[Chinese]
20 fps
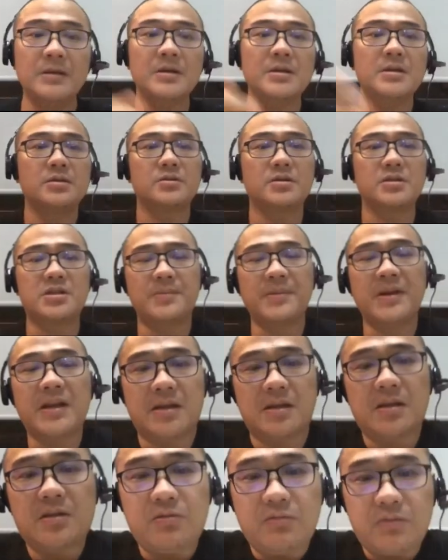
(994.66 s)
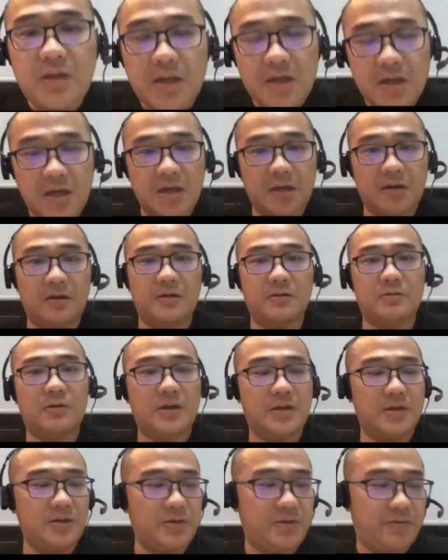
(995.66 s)
所以前面两张图大家看到的
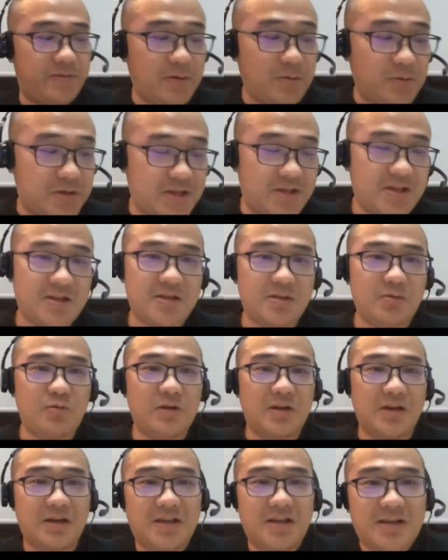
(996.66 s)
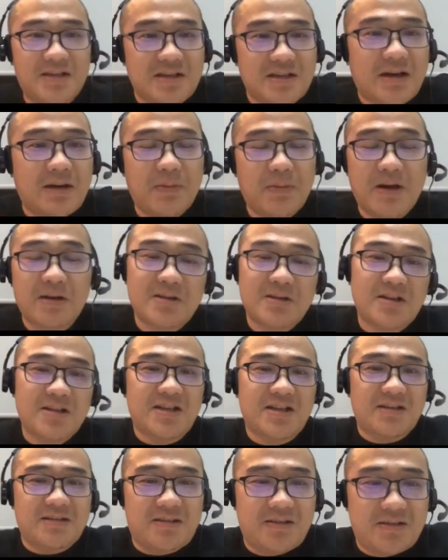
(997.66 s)
话，以为我今天是过来砸帕萨的
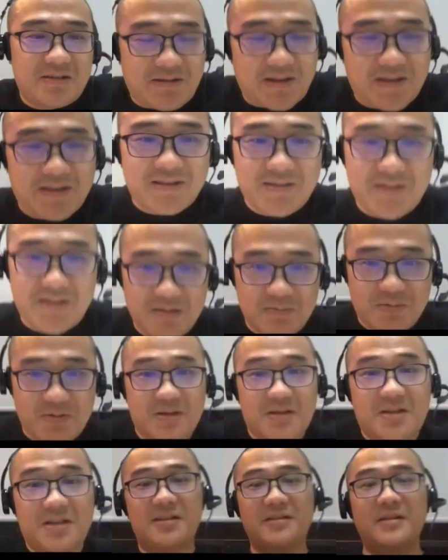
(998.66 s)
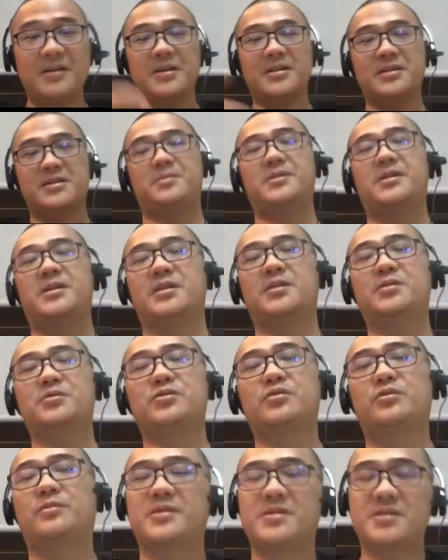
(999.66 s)
场子的，是吧？其实不是，其实前面两张都
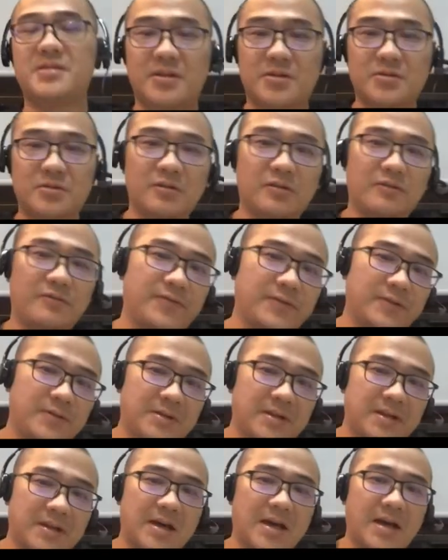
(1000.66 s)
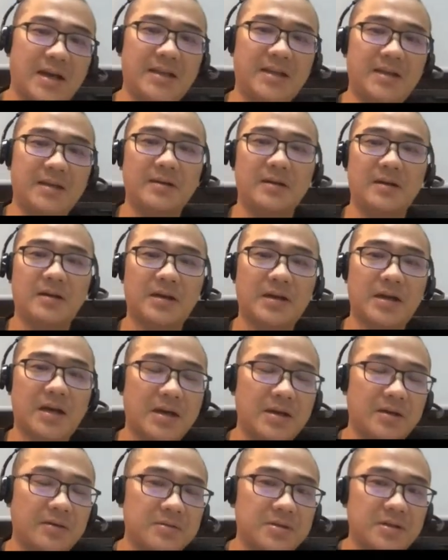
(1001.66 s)
是我们之前从 Confluent 的 I 呃那个
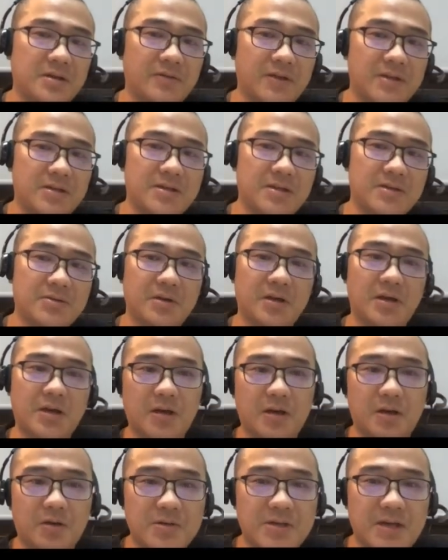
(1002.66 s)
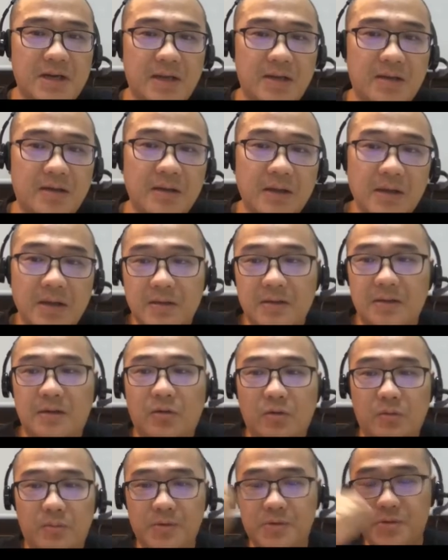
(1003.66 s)
IO 这个网站上去抠下来的，然
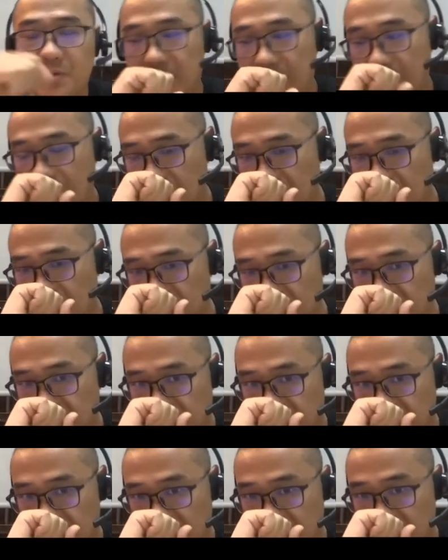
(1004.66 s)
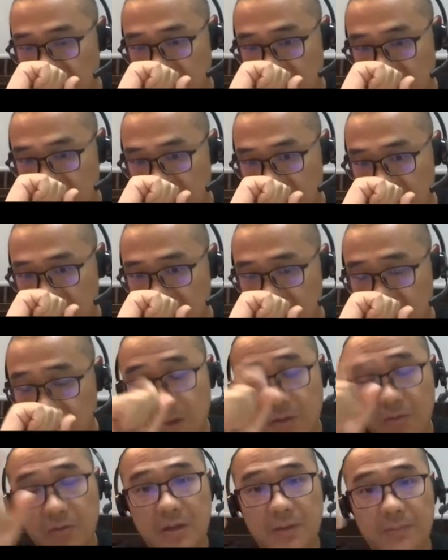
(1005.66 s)
后我们去看过，嗯，去
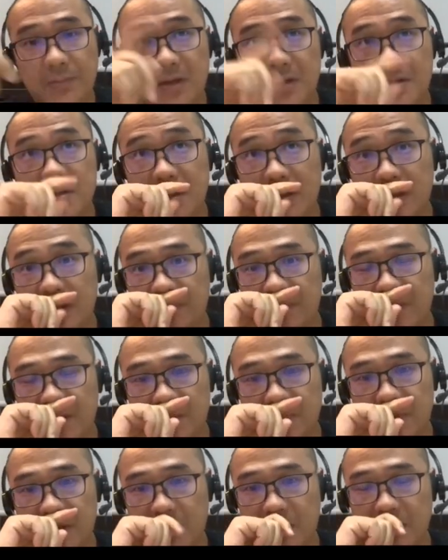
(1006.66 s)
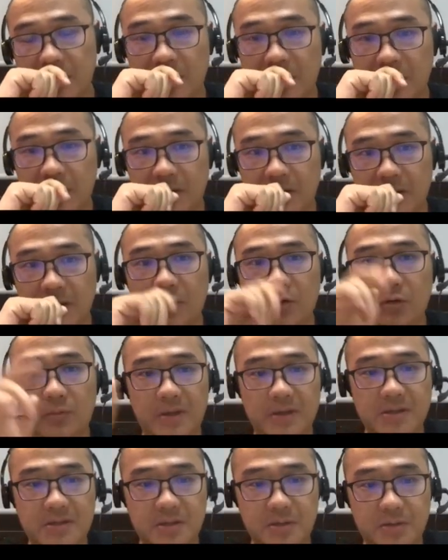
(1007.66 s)
看过他们的这个 Benchmark。然后我
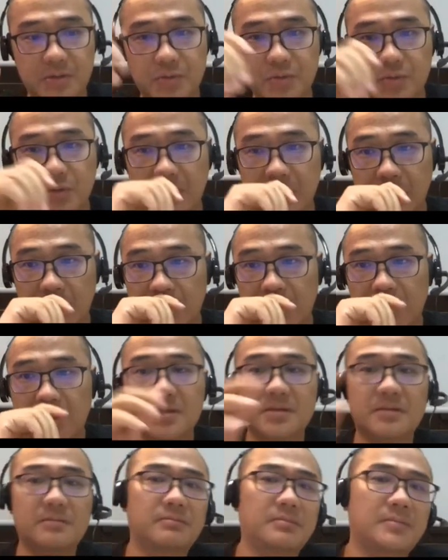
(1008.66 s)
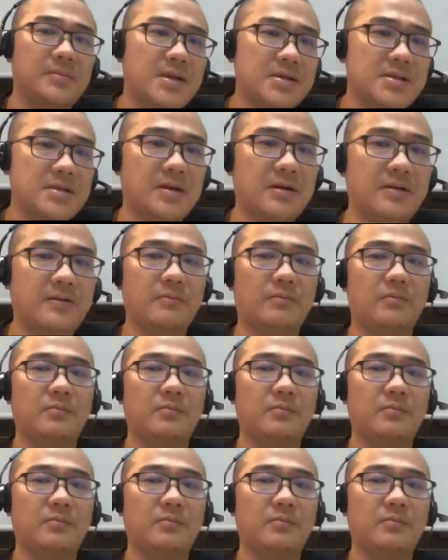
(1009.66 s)
们要自己去做，但但是呢，